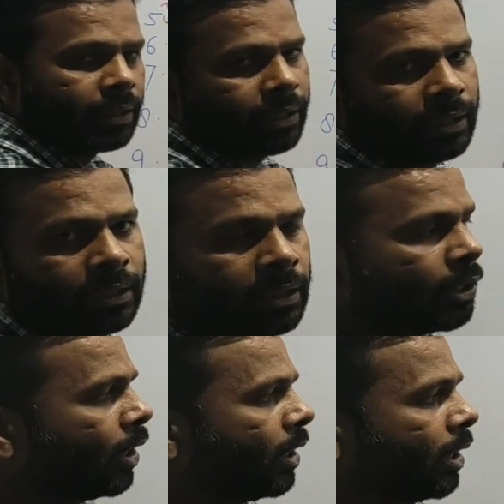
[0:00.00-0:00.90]
क्लियर है
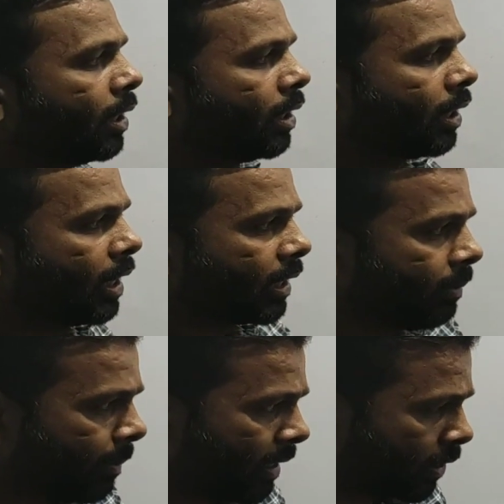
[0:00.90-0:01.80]
अगली
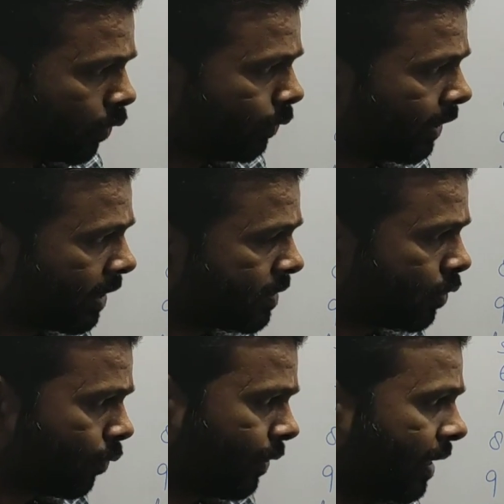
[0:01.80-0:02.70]
मैं बात करूं फ्रीक्वेंसी
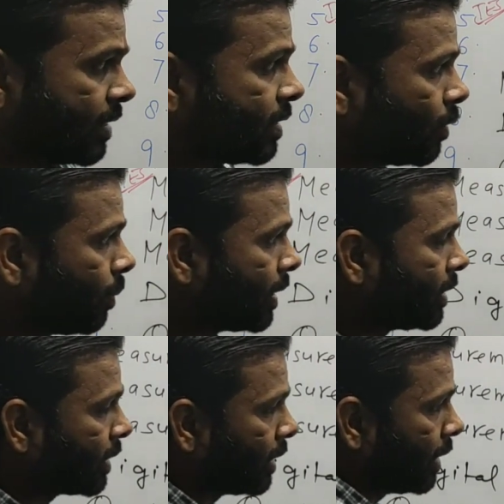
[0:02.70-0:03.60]
तो फ्रीक्वेंसी को
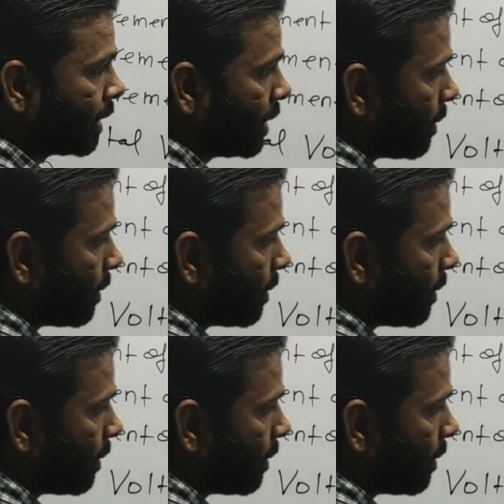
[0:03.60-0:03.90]
मेजर करने के लिए